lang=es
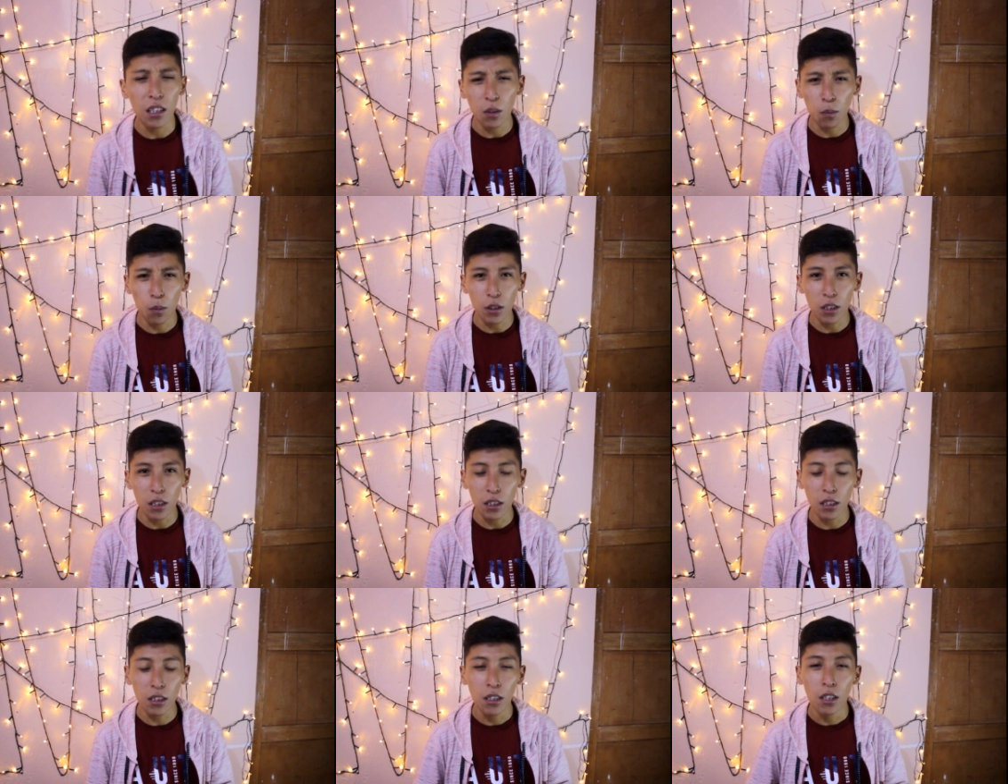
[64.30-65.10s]
se podría
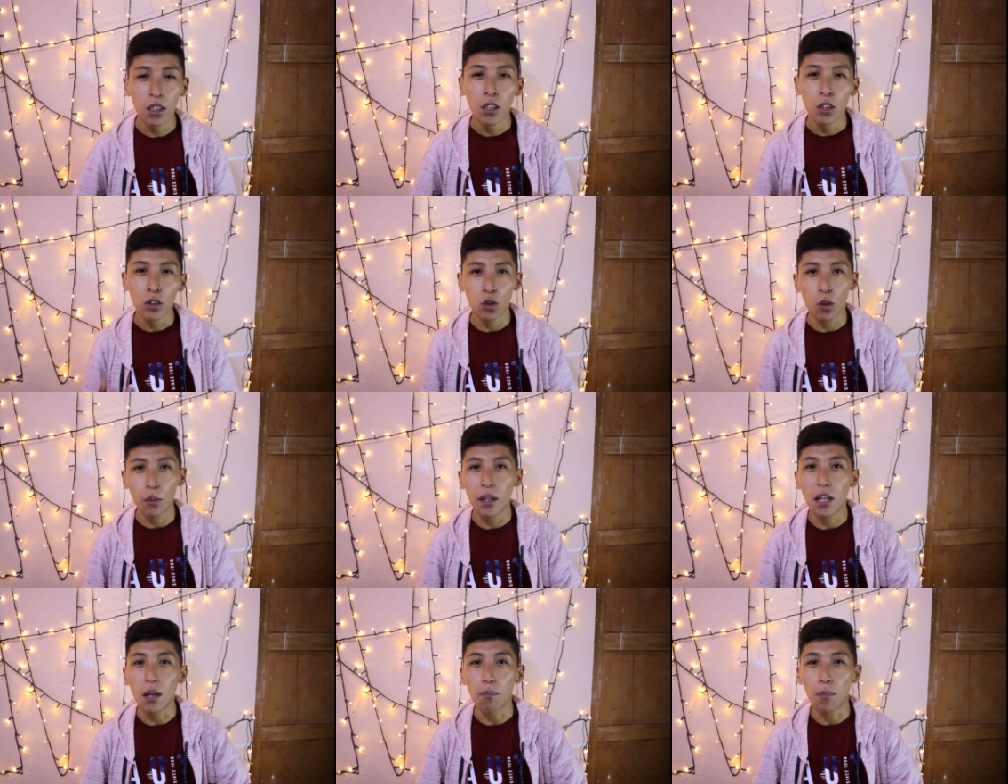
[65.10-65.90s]
decir,
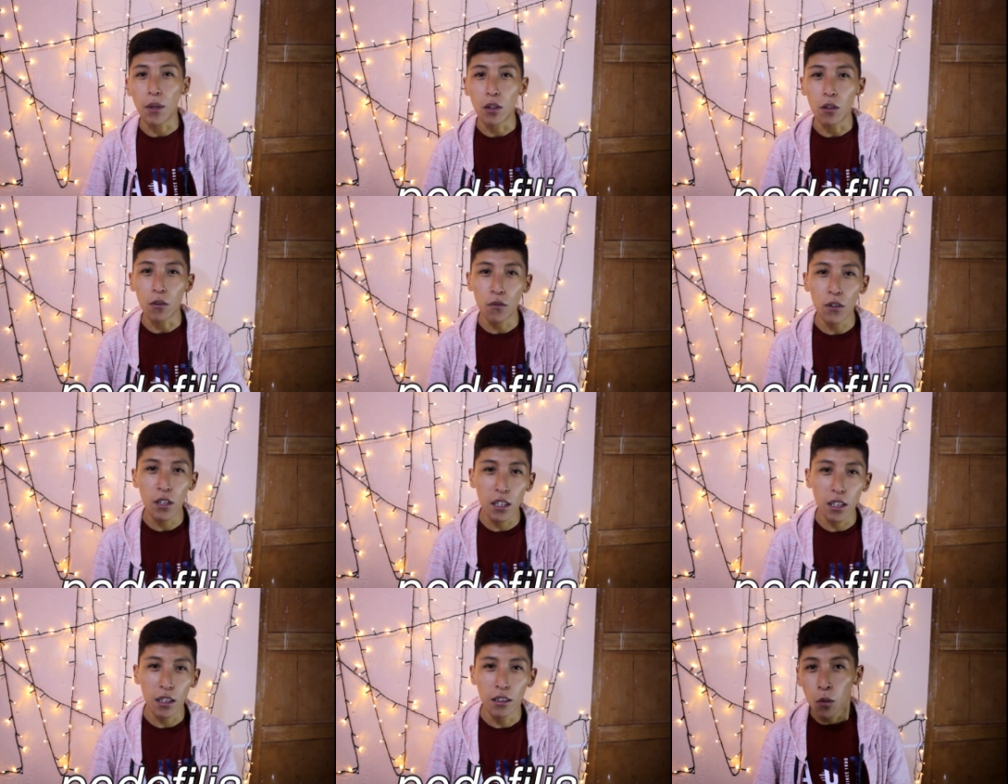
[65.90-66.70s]
sobre la
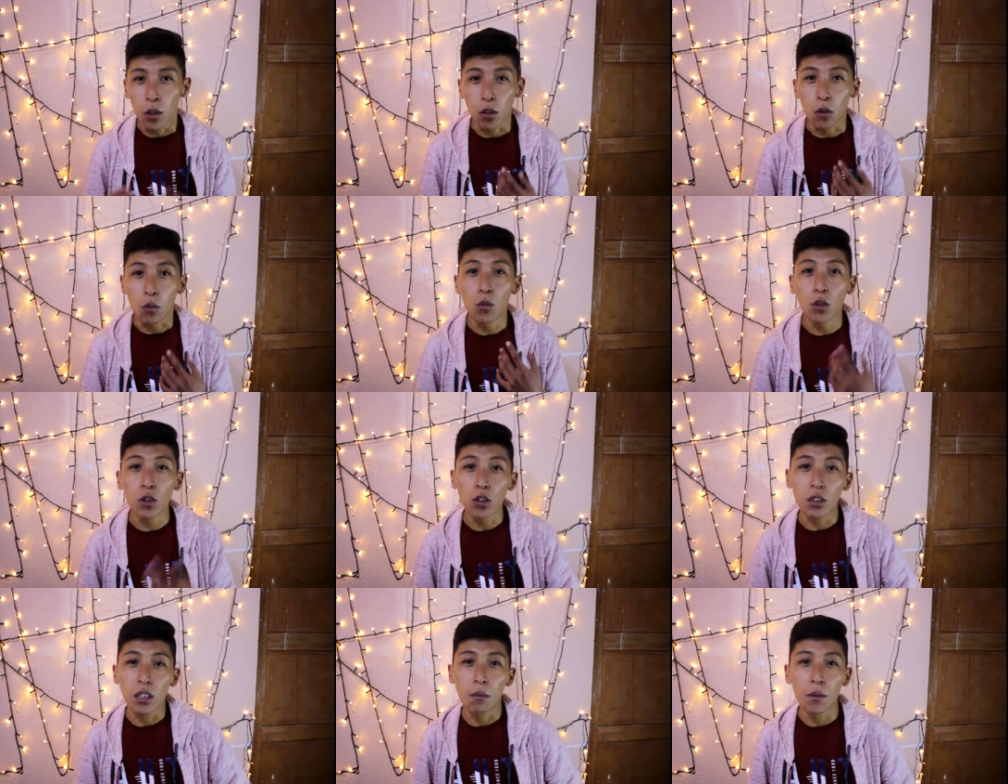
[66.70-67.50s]
pedofilia. Bueno,
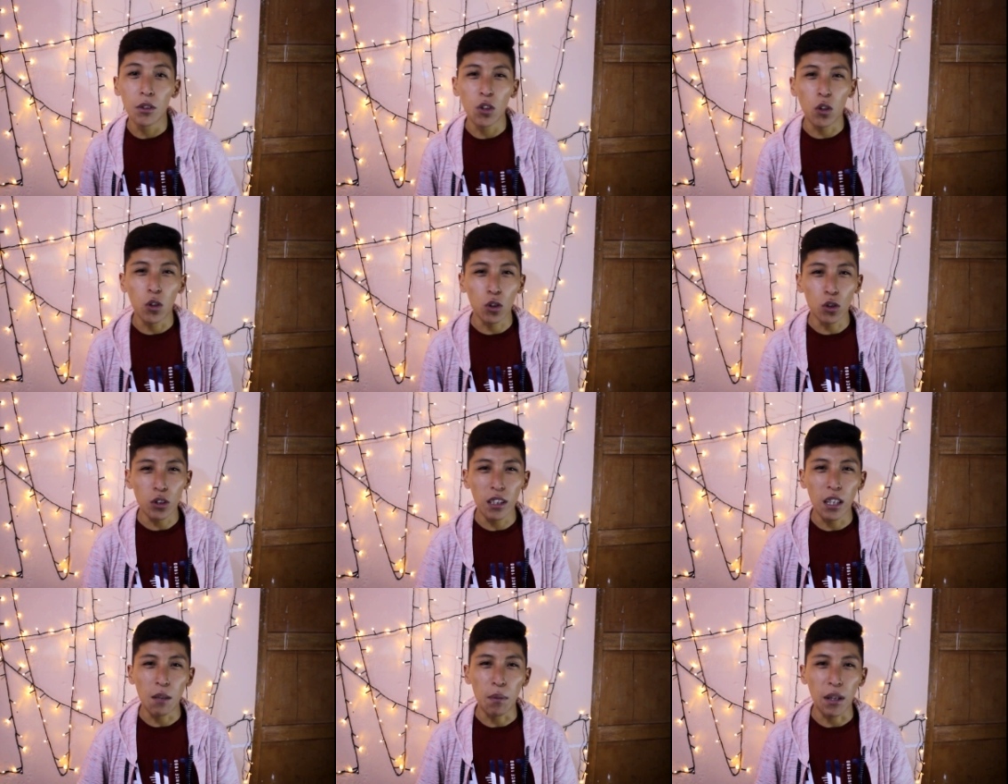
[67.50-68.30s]
muchos tal vez no
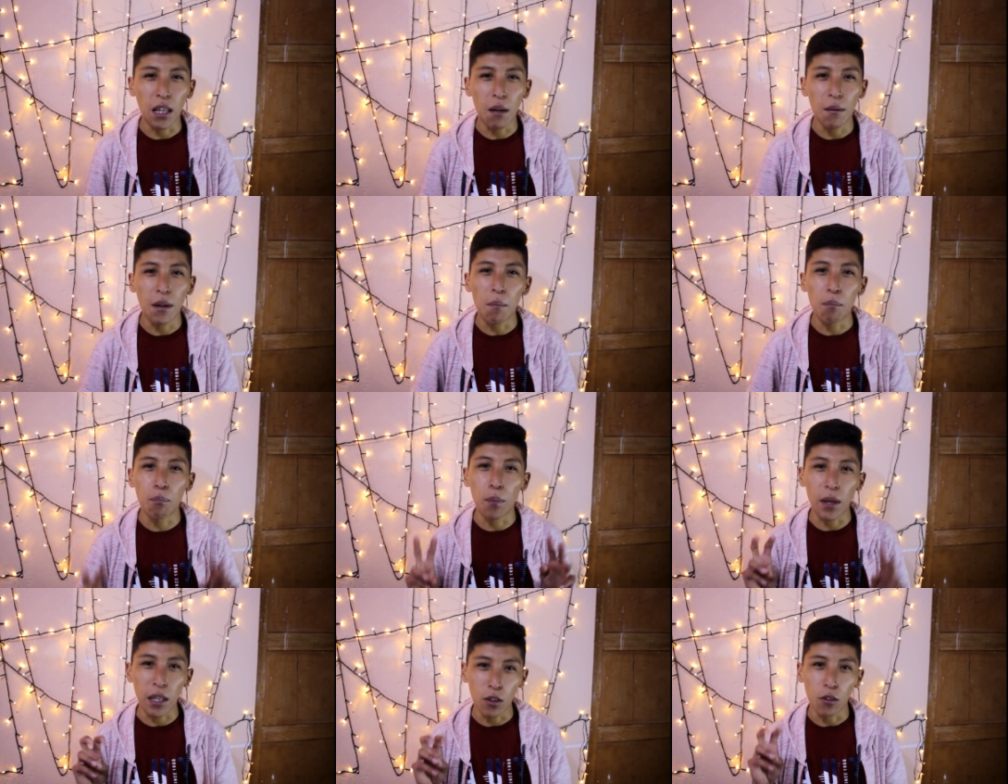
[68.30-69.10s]
conocen la palabra
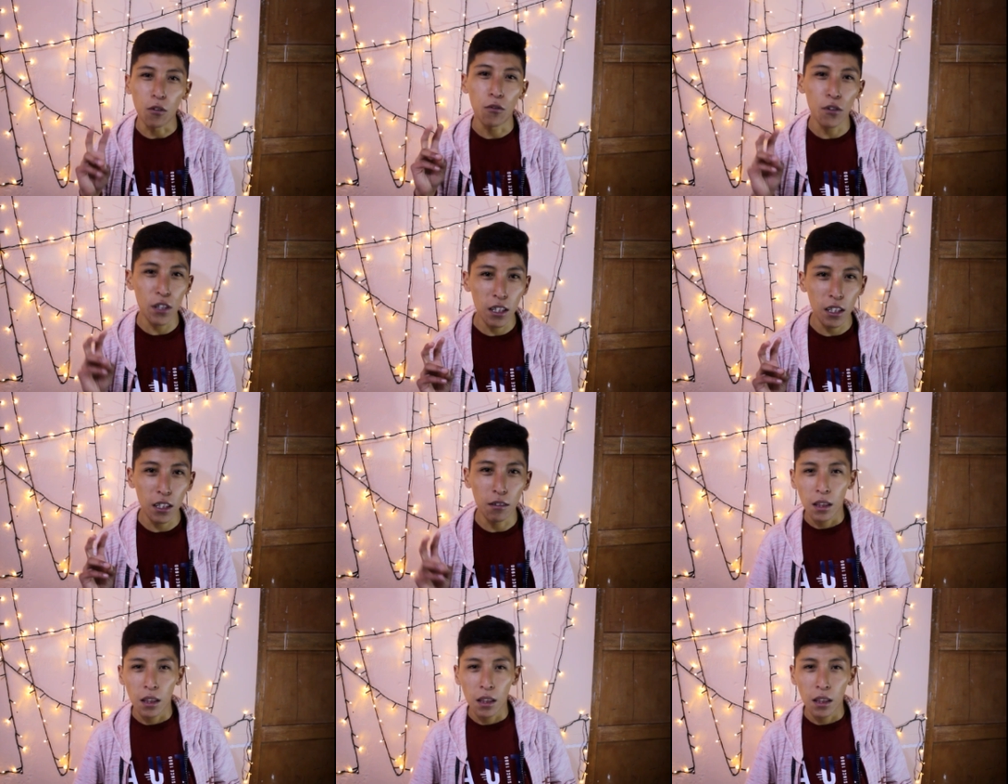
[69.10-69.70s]
pedofilia.